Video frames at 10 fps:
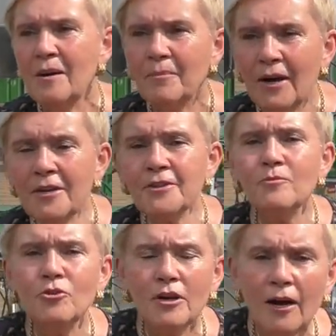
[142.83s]

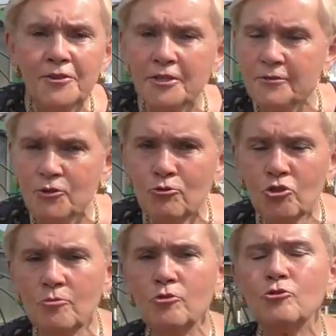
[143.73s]
Поэтому от этого
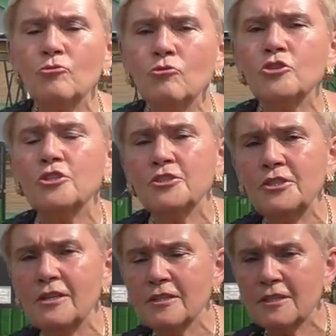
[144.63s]
тоже будет очень
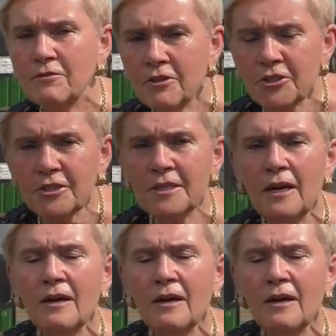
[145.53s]
сильно зависеть,